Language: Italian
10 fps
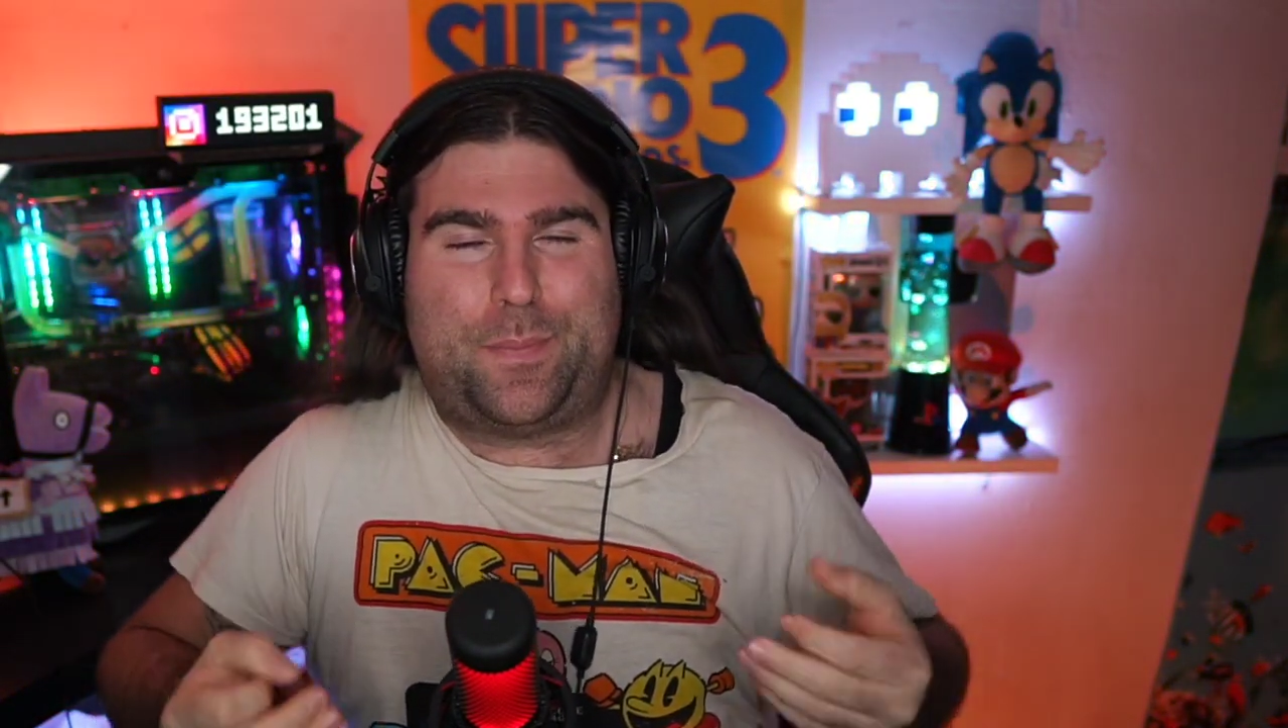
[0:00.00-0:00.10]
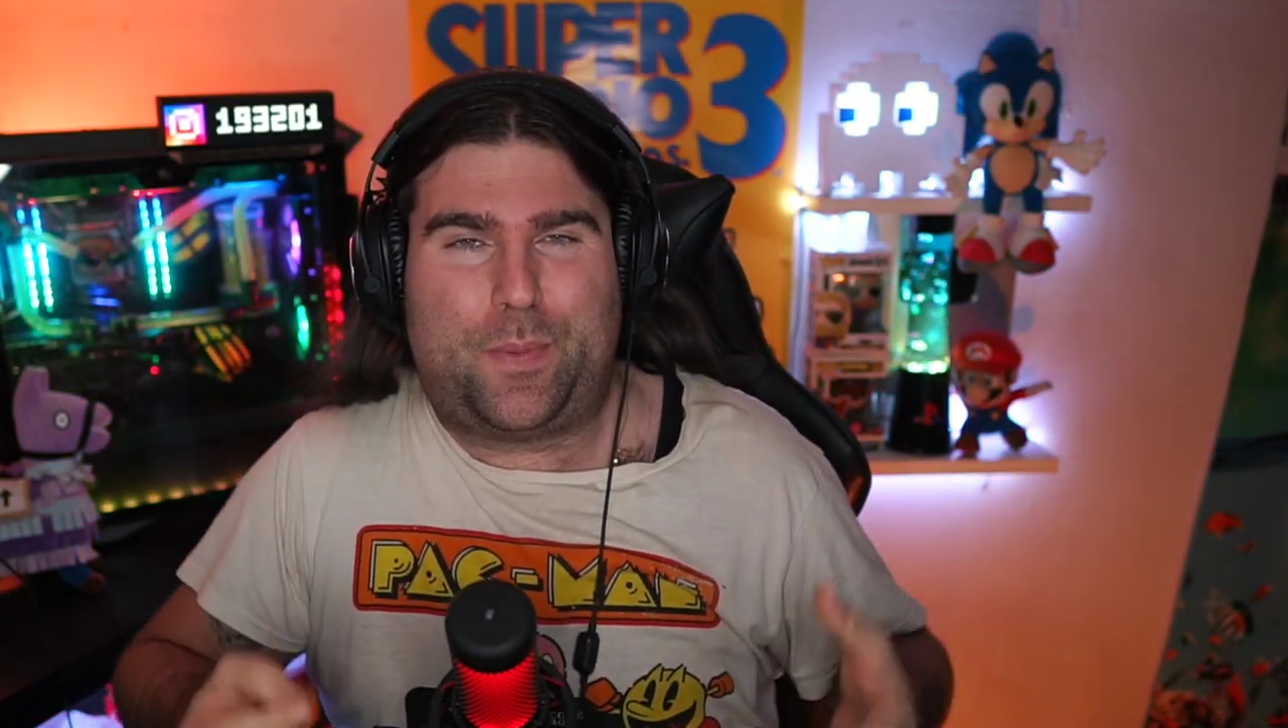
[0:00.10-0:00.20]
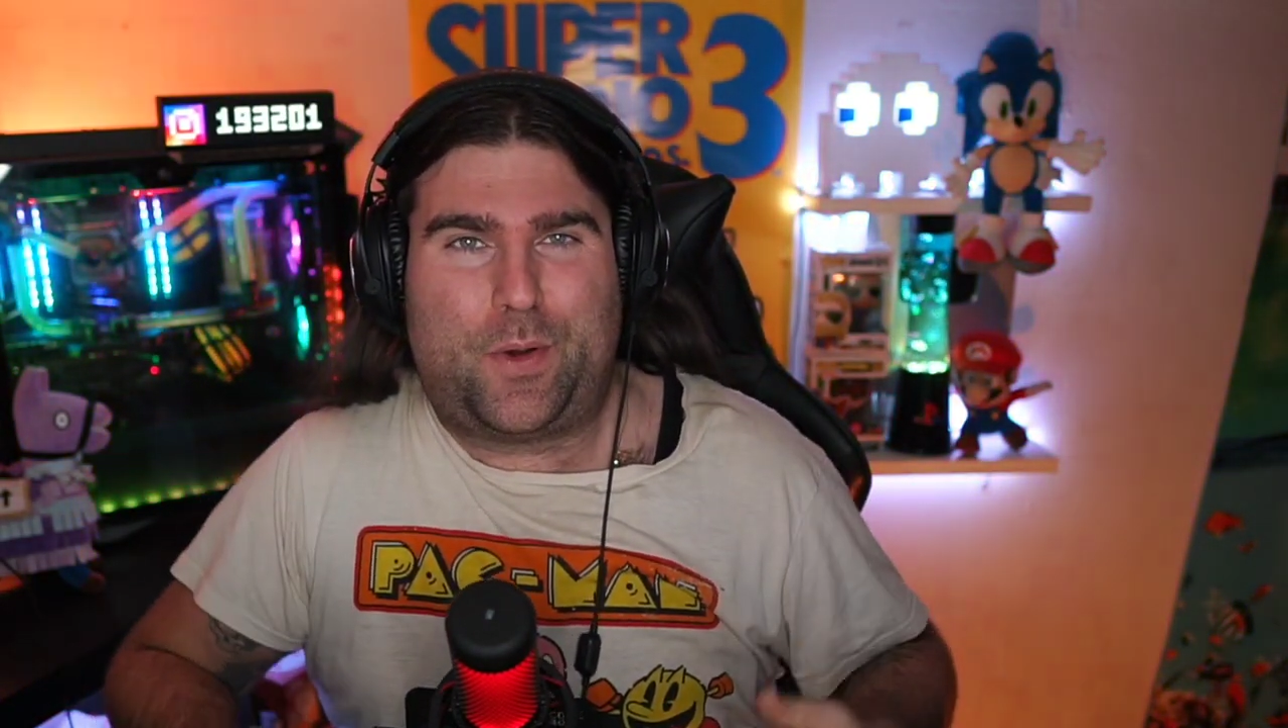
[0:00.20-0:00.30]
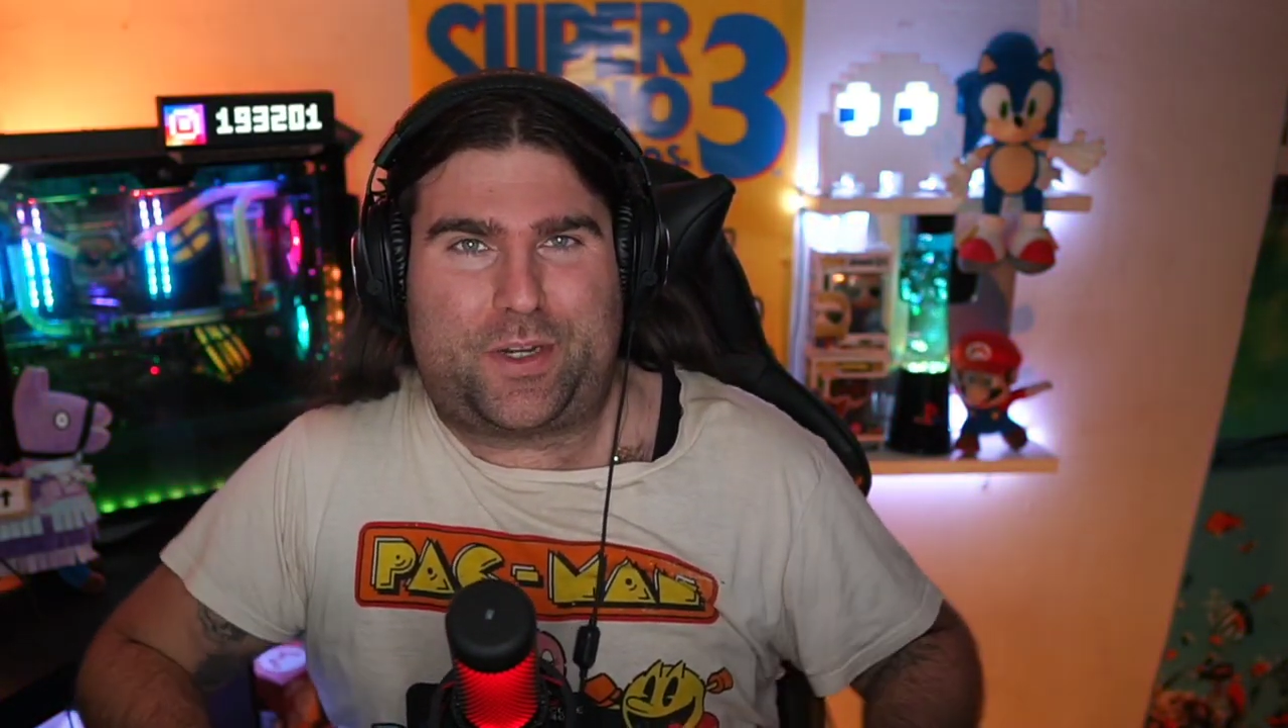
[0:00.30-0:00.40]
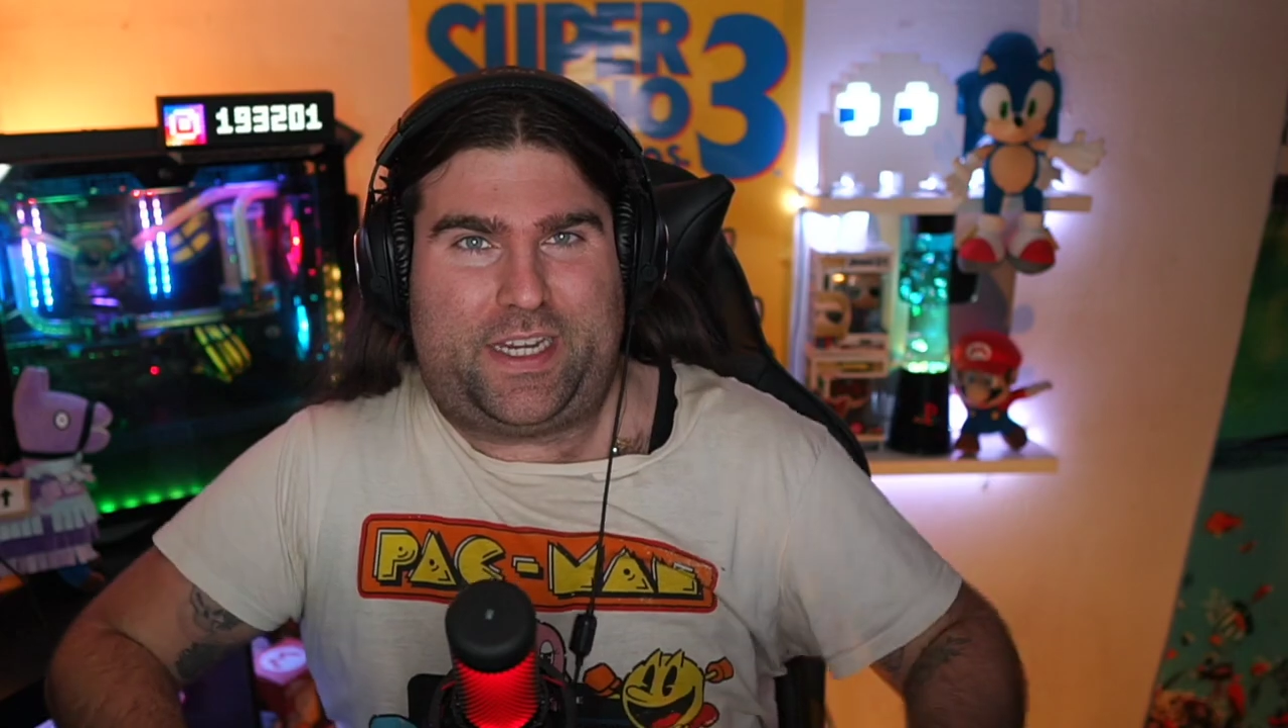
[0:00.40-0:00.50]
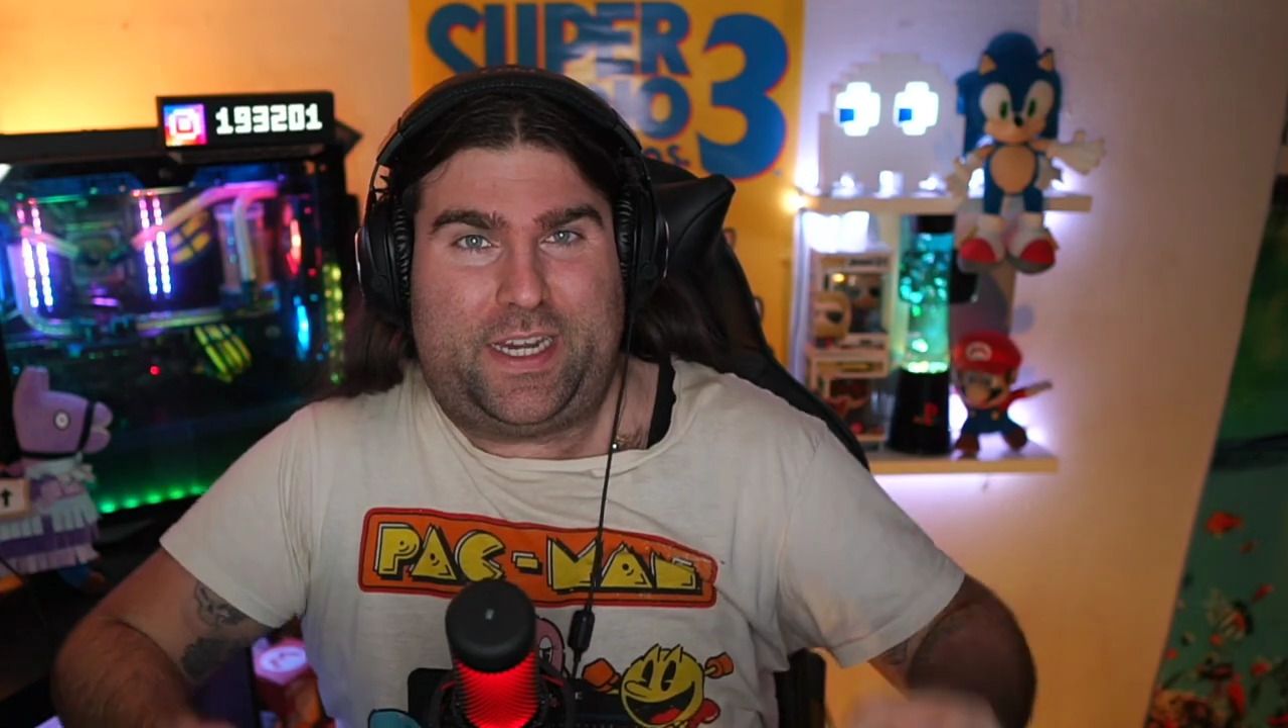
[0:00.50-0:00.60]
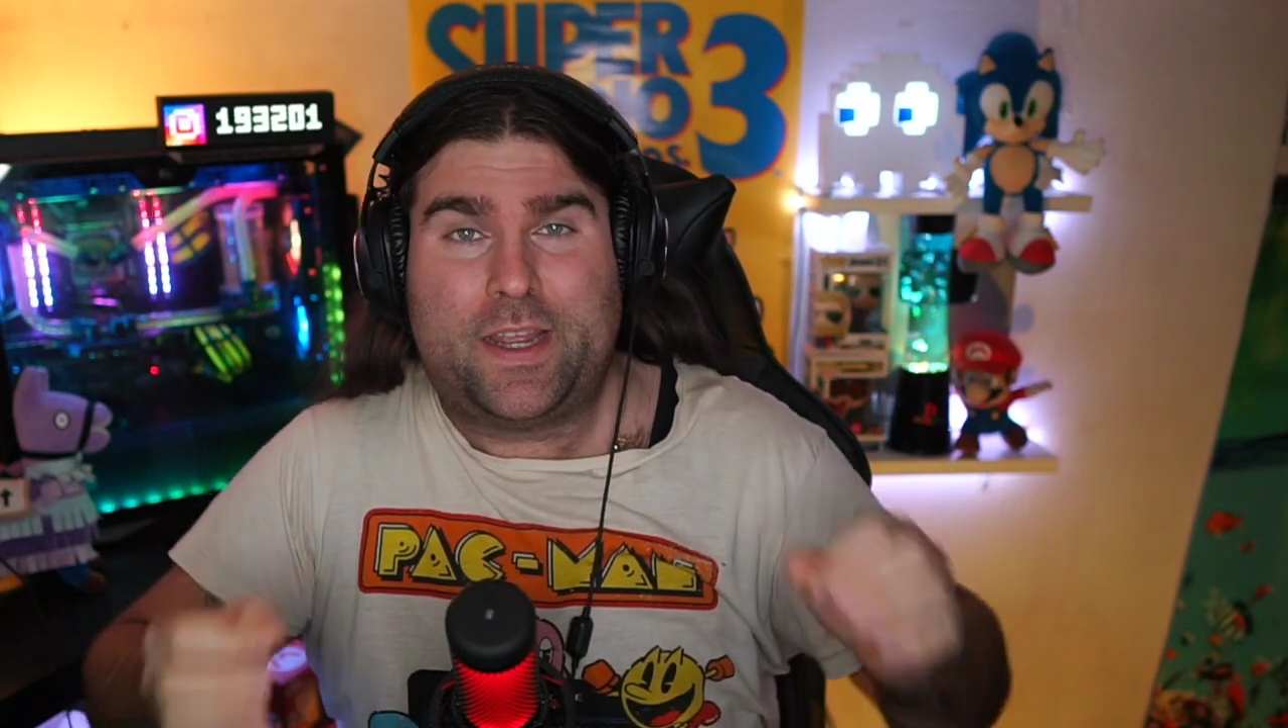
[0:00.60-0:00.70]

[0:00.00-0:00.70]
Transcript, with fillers: pochi